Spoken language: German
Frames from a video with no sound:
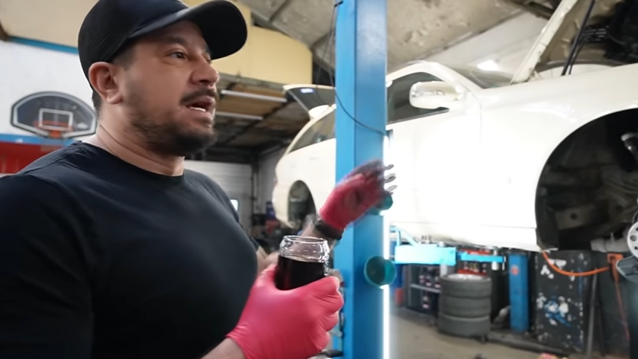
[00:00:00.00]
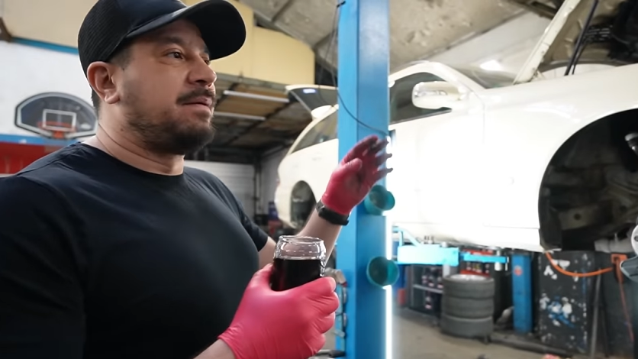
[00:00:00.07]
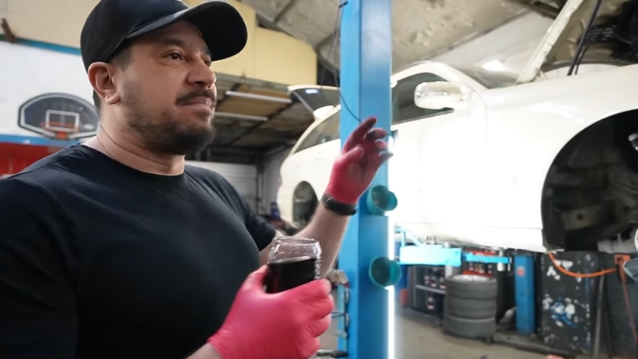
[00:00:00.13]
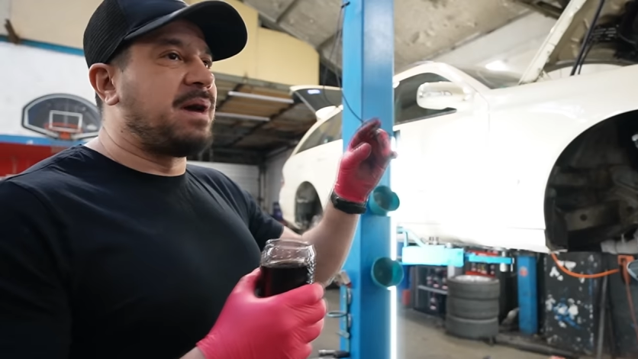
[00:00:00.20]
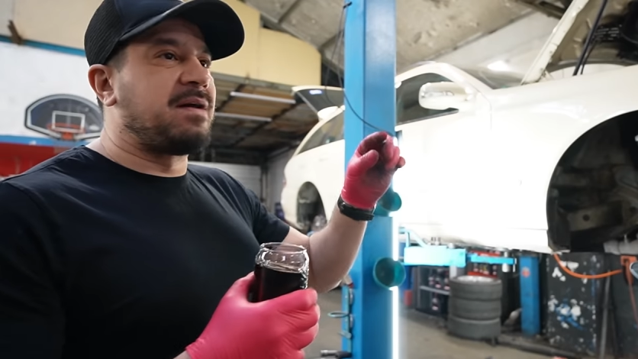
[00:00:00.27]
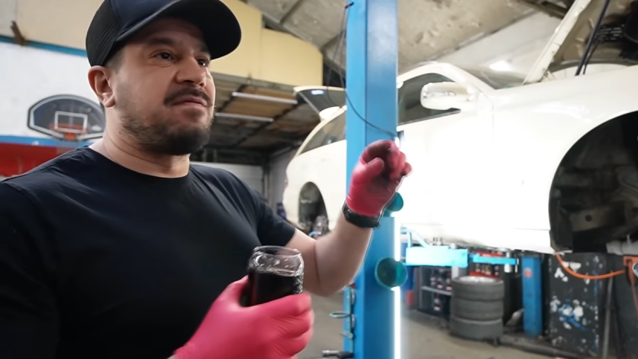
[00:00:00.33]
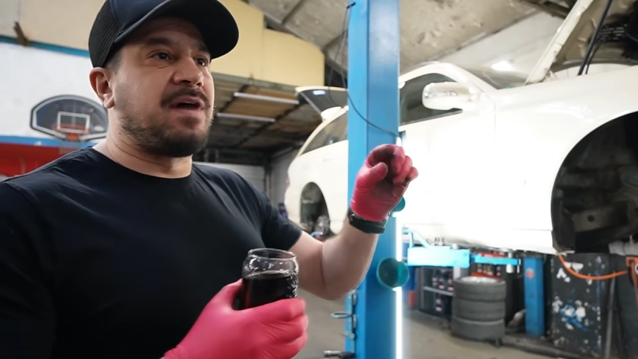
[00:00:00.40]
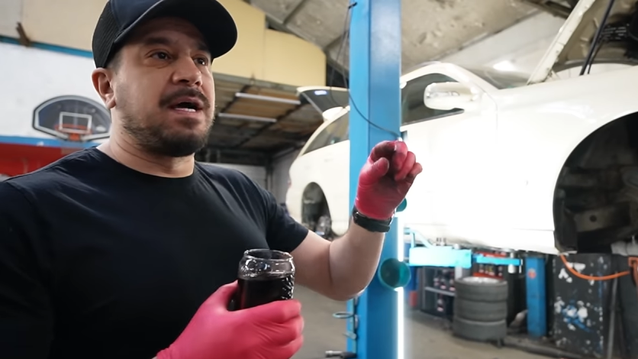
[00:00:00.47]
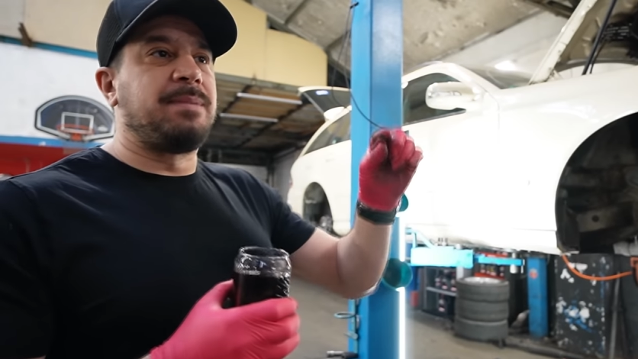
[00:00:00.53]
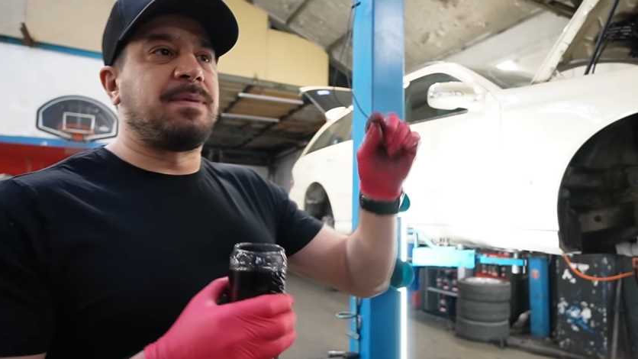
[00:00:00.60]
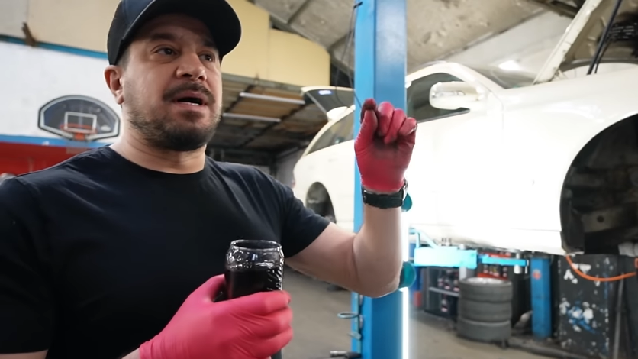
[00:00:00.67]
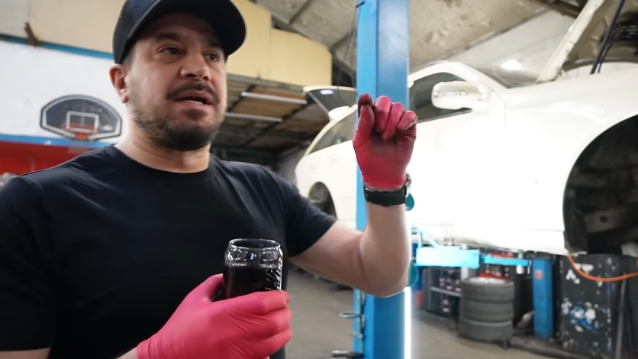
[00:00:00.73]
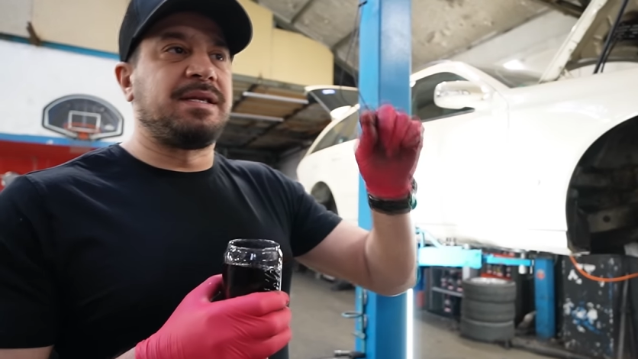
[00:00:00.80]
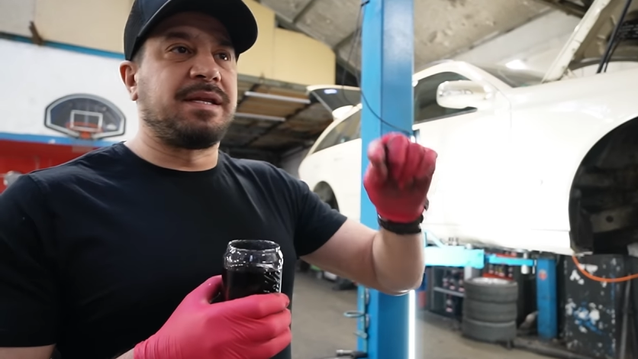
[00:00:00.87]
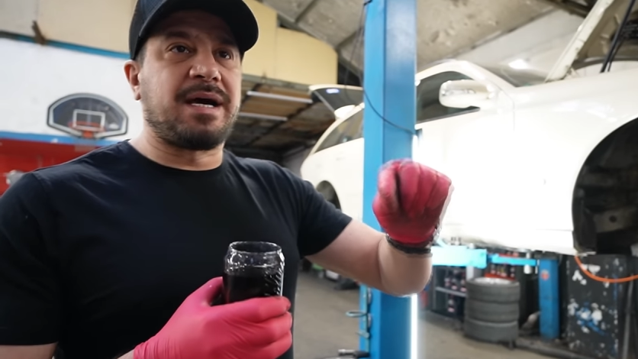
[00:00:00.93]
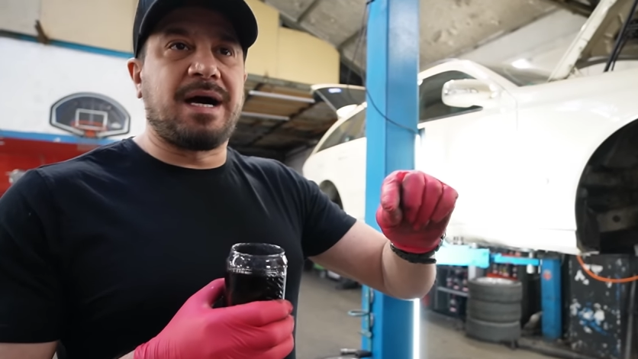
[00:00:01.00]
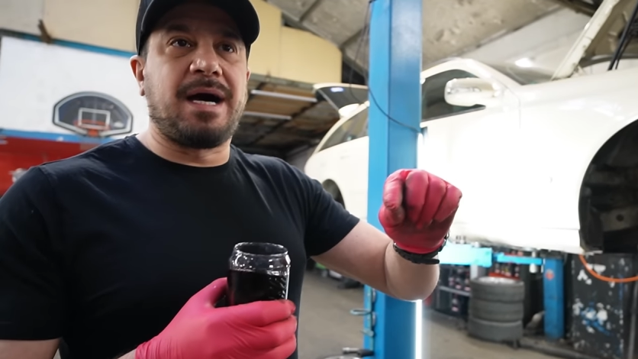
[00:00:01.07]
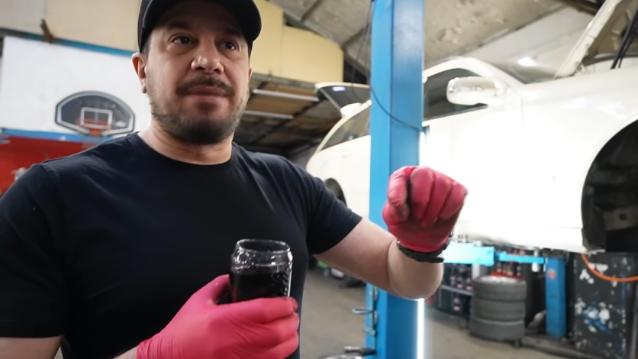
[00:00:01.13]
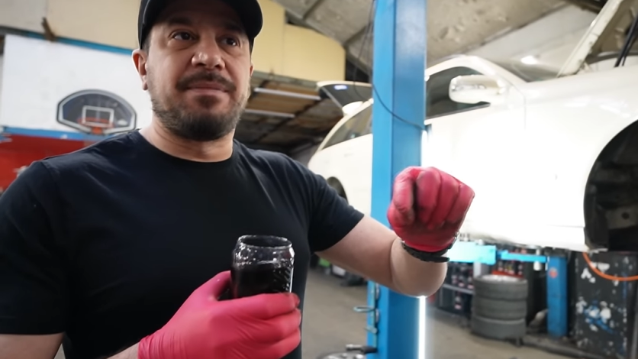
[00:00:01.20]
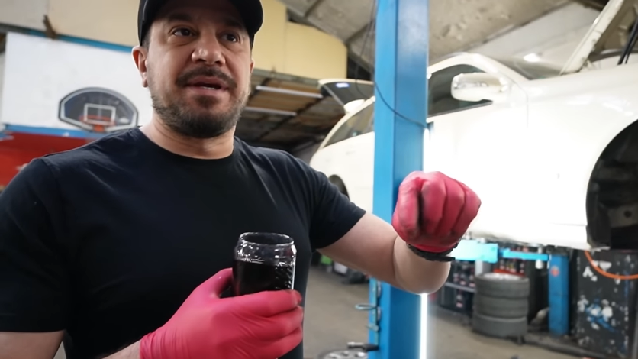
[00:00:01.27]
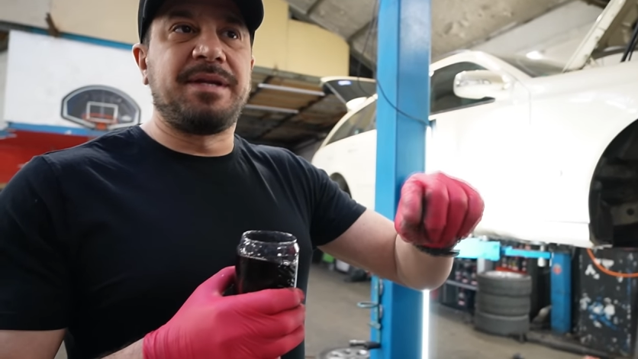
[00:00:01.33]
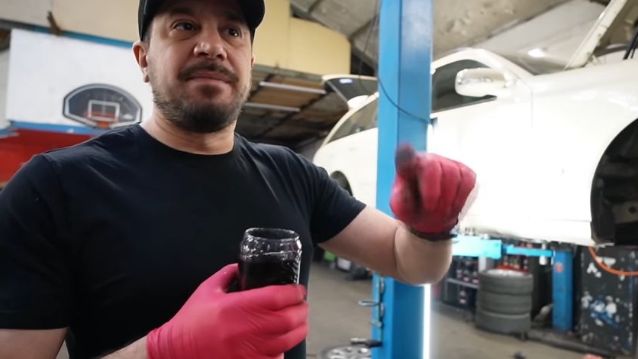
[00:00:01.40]
Machen wir einfach einen
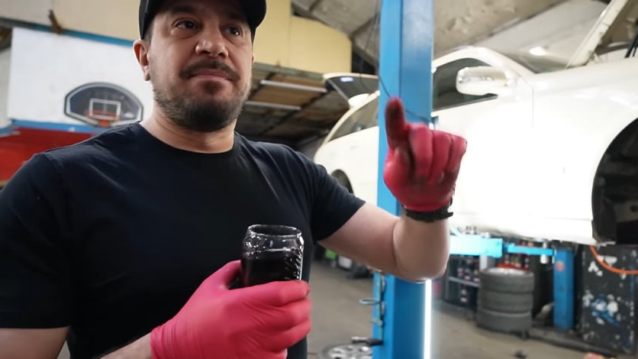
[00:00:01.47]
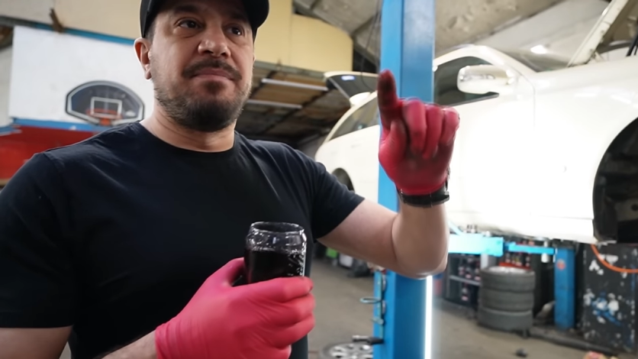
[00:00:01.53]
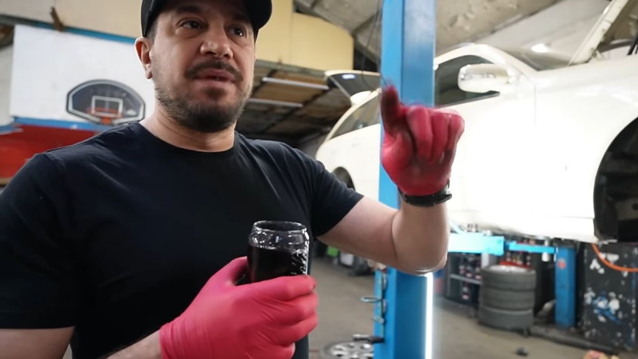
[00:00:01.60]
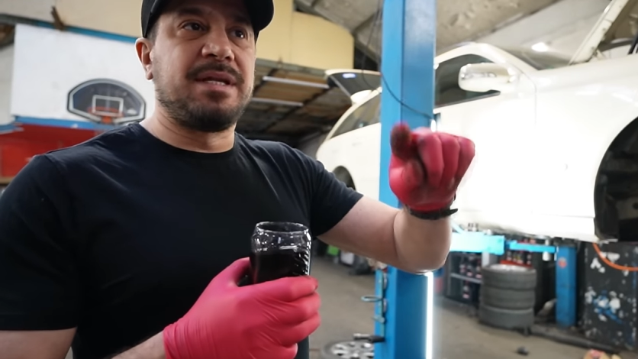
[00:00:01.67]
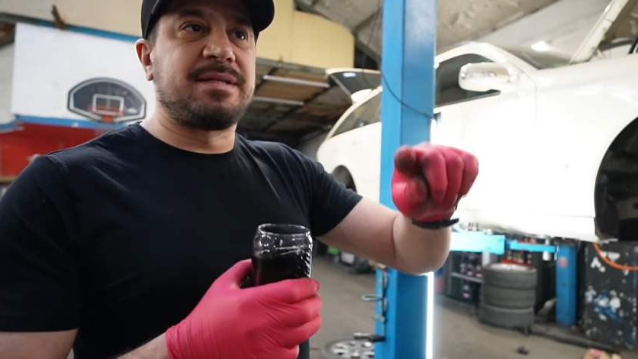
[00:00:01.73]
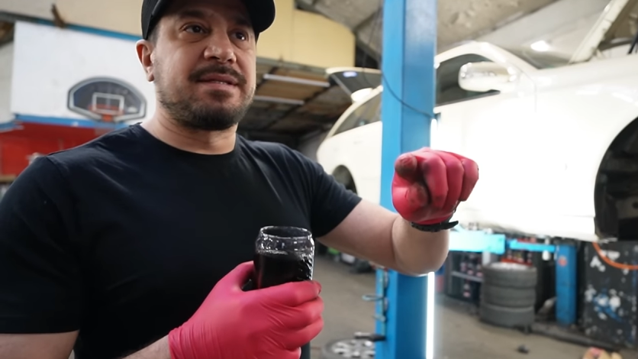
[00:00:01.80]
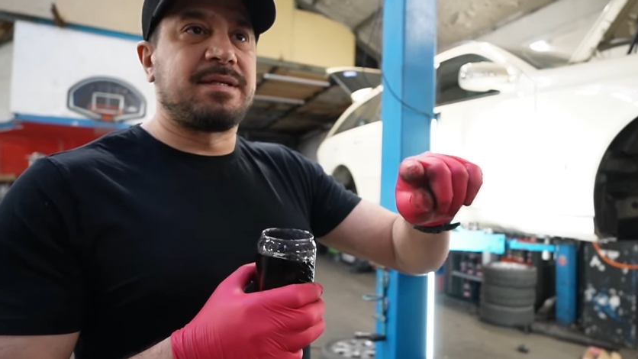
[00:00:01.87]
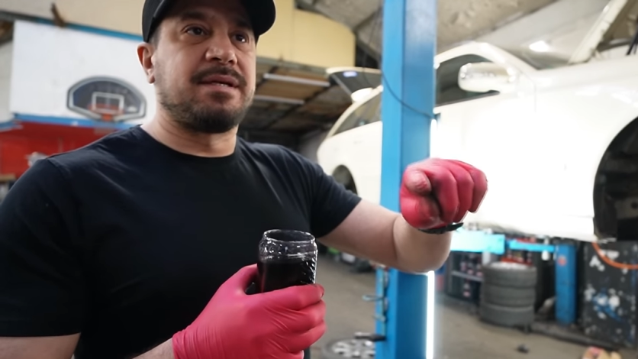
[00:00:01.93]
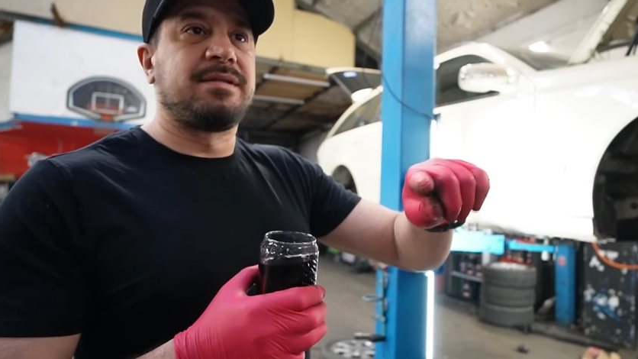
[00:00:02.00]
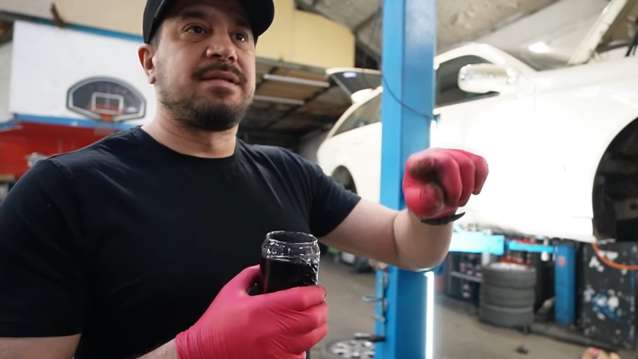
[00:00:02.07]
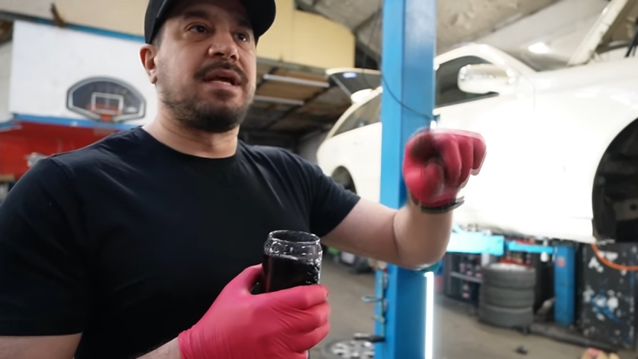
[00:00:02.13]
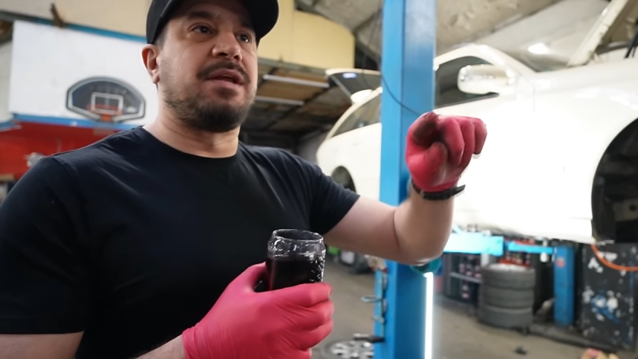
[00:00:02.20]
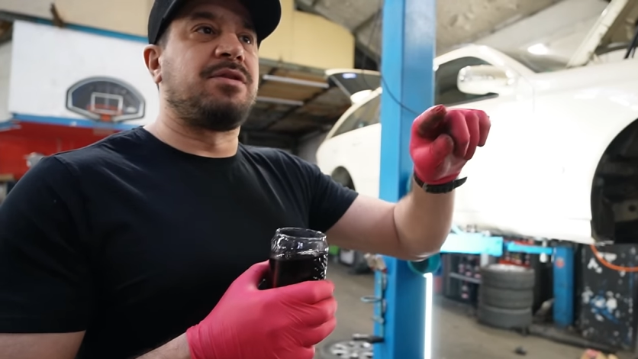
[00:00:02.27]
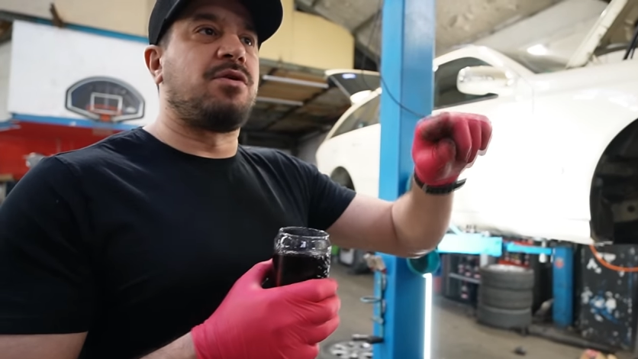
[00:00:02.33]
Rahmen mit der